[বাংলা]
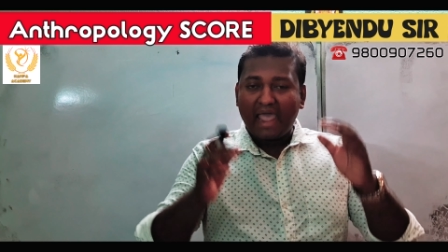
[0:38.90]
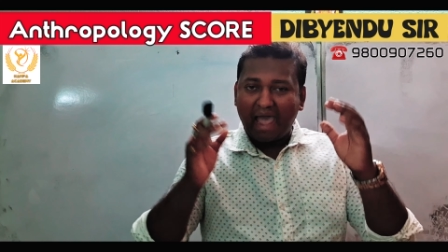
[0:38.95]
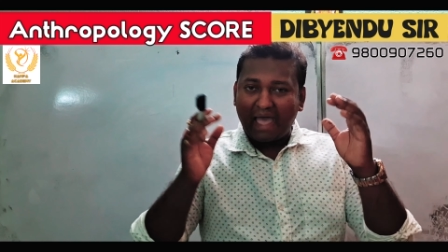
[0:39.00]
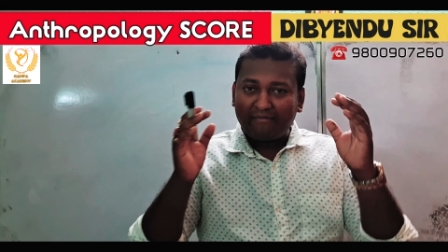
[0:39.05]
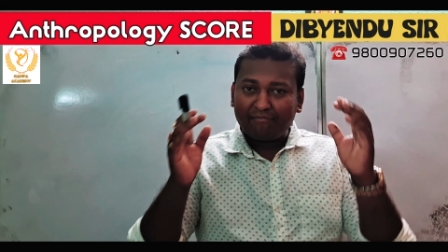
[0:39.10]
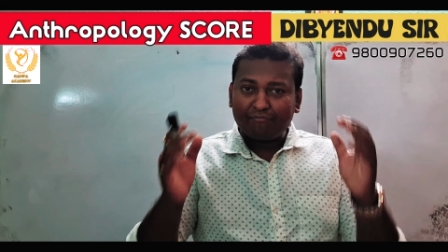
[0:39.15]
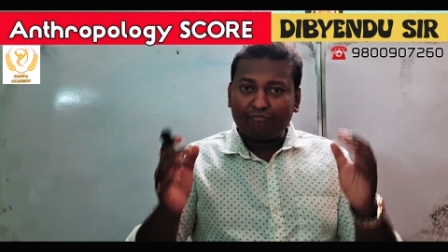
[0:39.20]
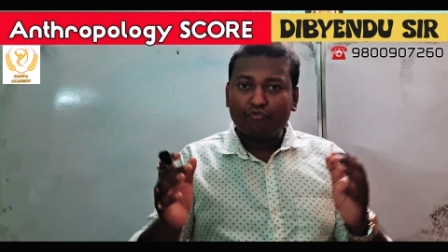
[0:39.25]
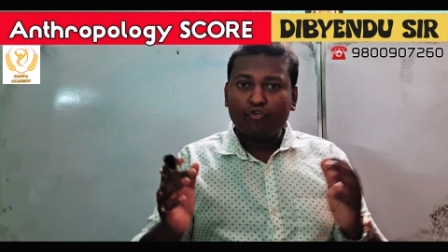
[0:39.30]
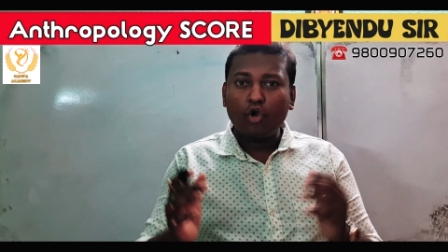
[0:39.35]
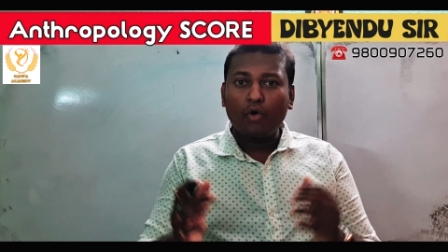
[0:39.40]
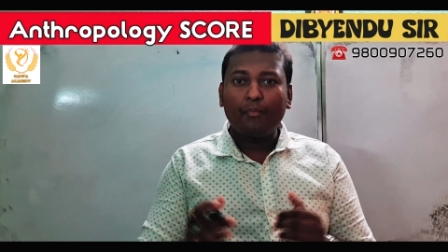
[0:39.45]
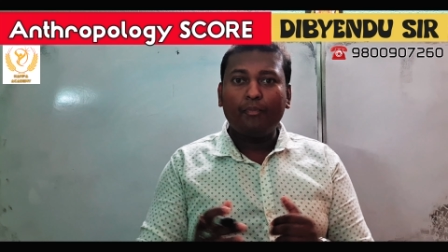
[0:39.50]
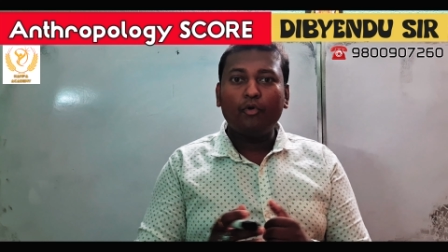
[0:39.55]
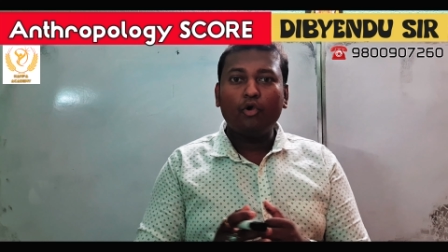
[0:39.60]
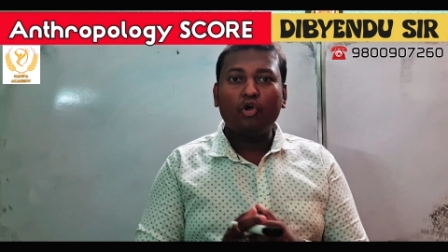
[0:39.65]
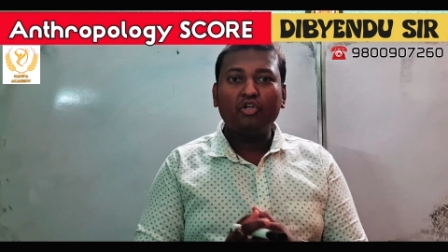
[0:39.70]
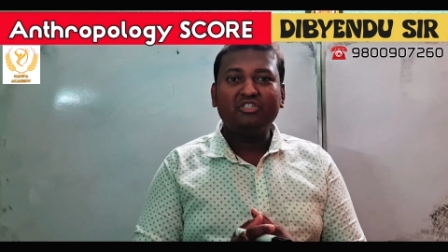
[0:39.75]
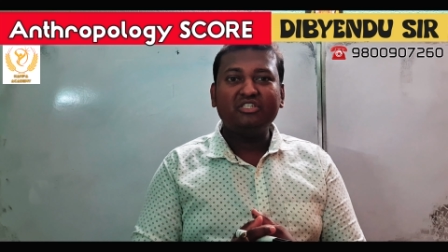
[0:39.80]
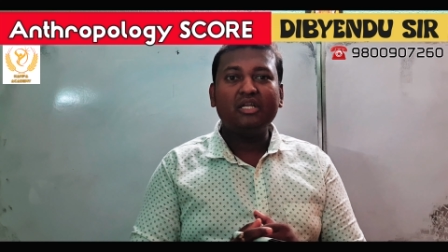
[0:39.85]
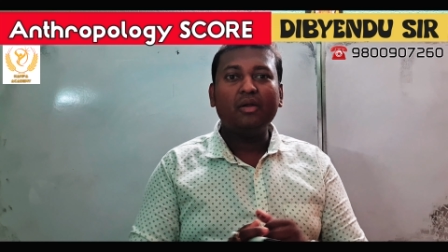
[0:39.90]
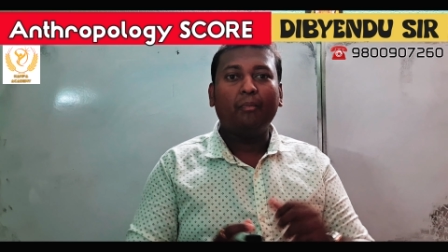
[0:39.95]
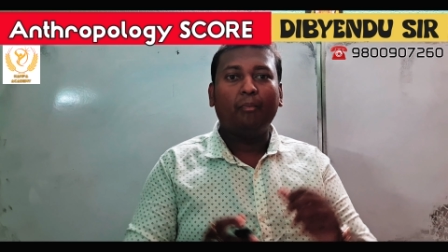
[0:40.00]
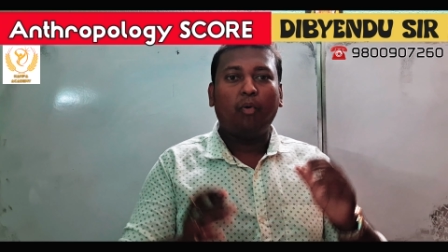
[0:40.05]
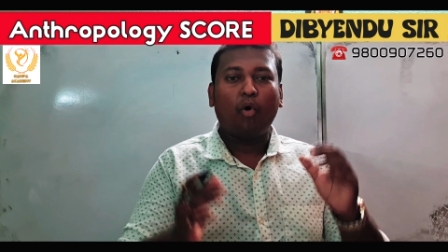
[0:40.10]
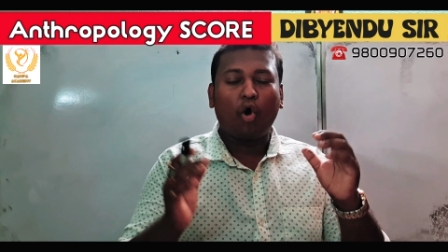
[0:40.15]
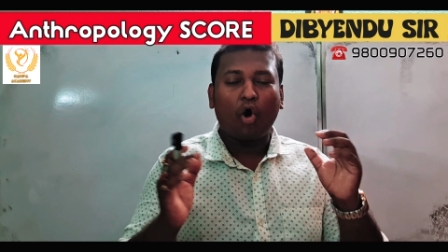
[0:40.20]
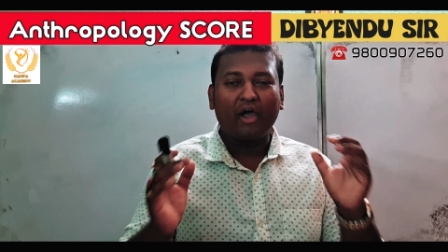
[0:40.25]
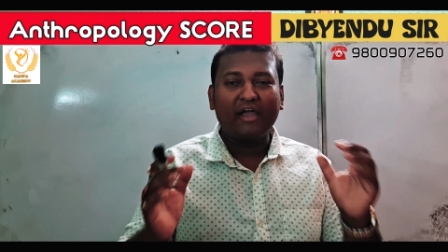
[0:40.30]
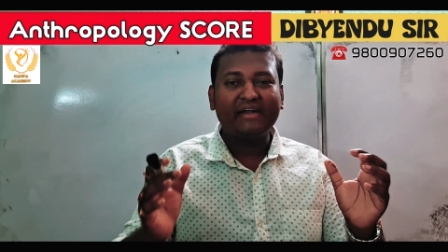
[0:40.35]
অ্যান্থ্রোপোলজির
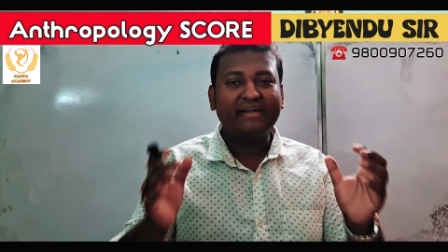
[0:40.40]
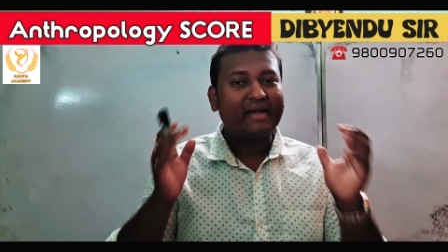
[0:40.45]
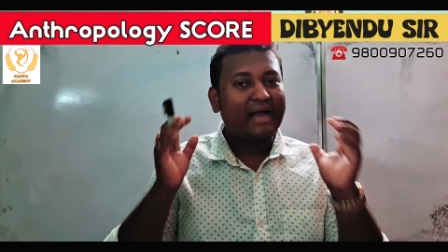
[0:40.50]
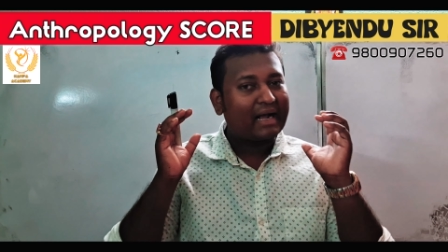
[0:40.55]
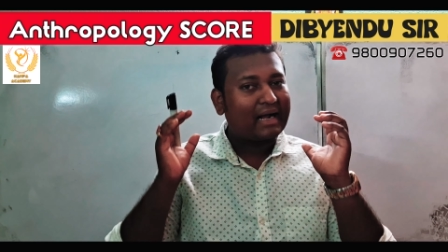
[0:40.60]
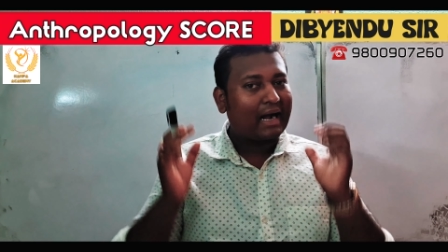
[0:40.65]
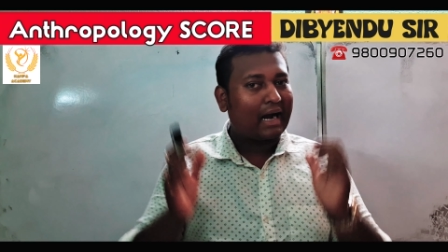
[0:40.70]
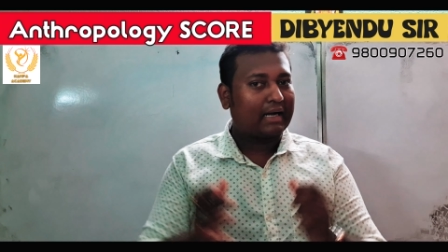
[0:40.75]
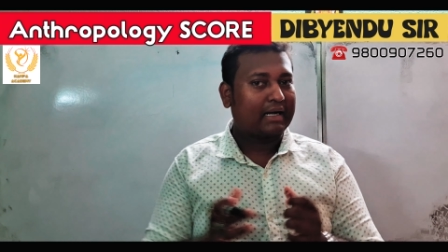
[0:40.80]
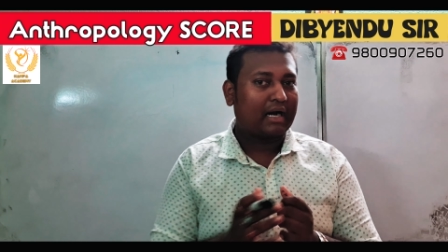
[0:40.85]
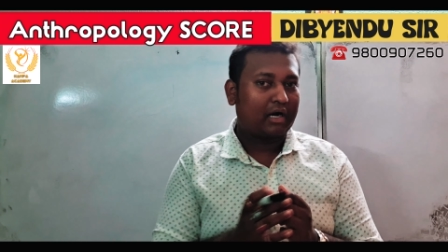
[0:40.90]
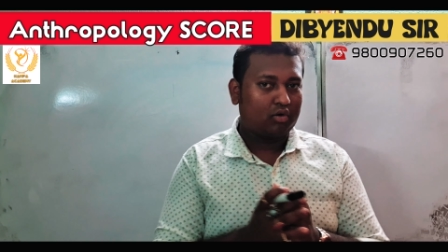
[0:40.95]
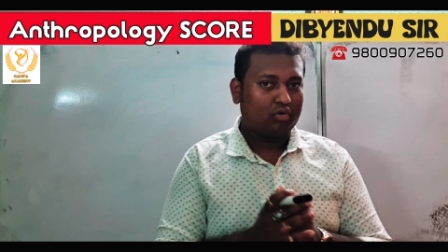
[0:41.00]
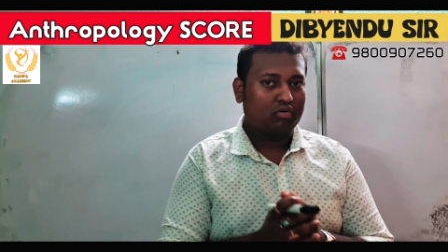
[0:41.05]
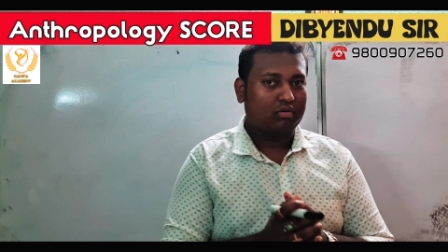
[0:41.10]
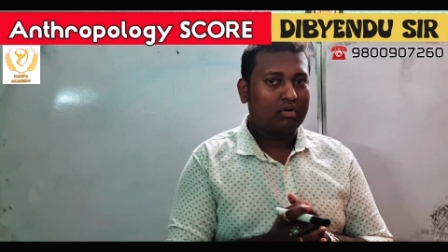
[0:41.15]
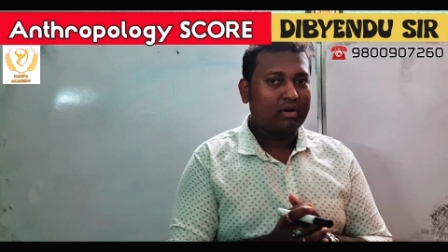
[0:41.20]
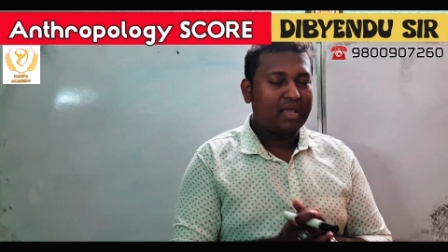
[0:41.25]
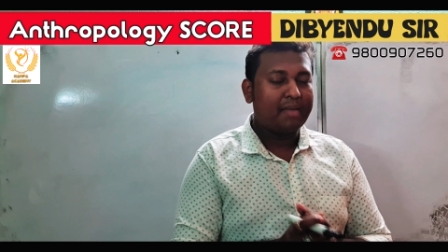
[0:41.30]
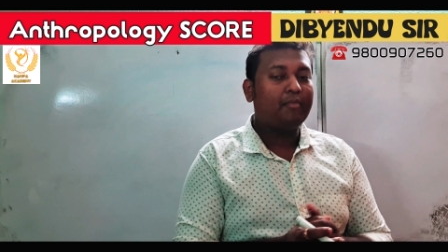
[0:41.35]
ভয়টা কাটানো